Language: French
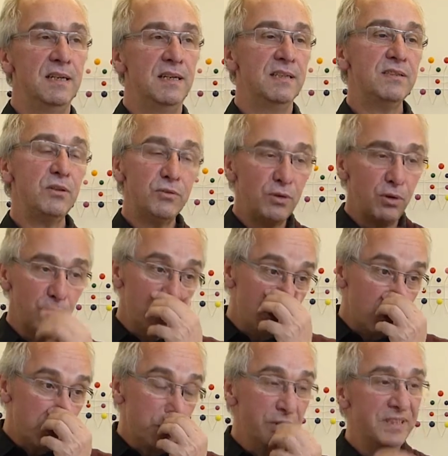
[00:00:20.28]
Un centre
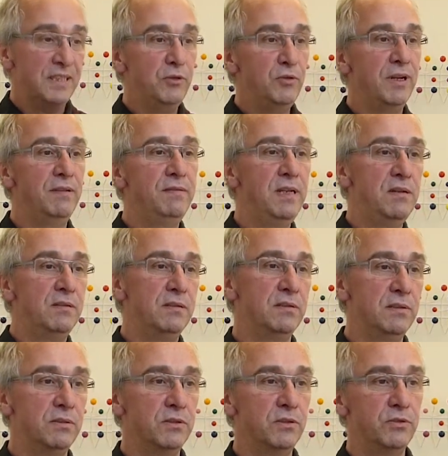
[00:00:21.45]
ressources politique de la ville, euh,
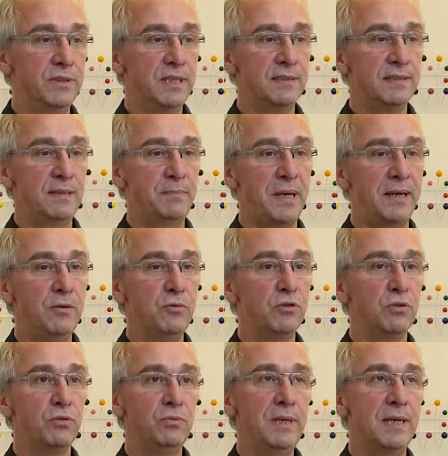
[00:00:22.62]
je veux dire, ça paraît
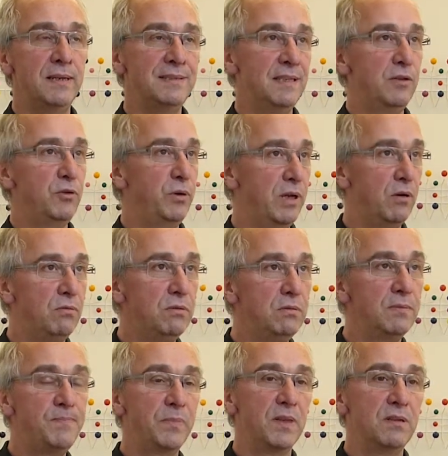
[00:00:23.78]
aujourd'hui assez cohérent
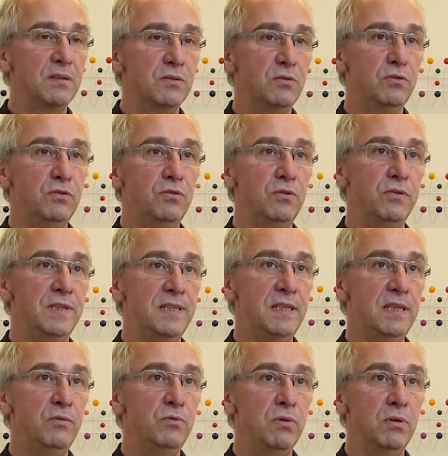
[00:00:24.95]
dans une
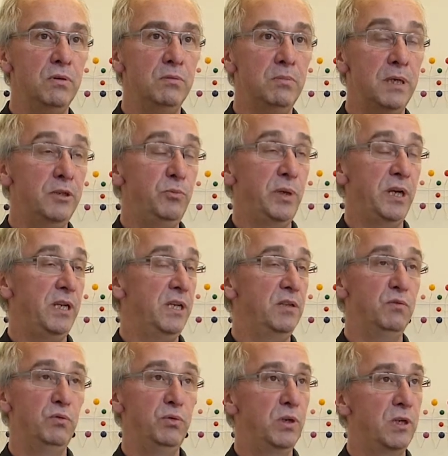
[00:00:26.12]
société où euh, bah, le numérique est
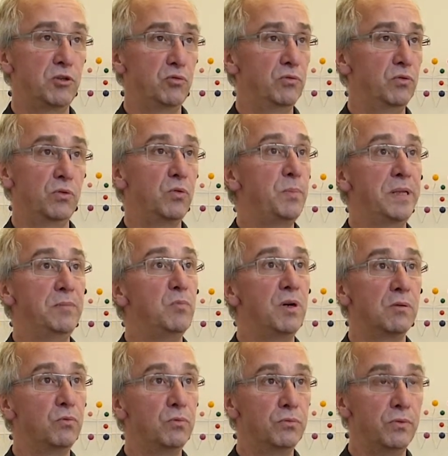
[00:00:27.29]
devenu quelque chose de complètement
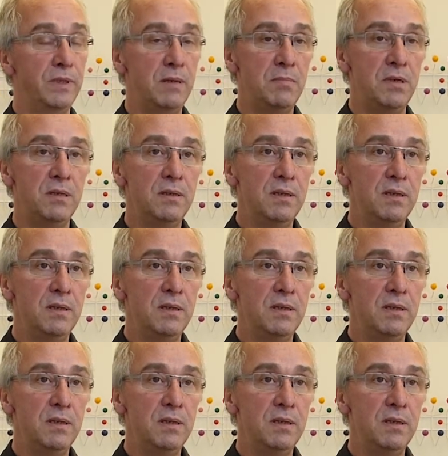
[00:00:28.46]
incontournable,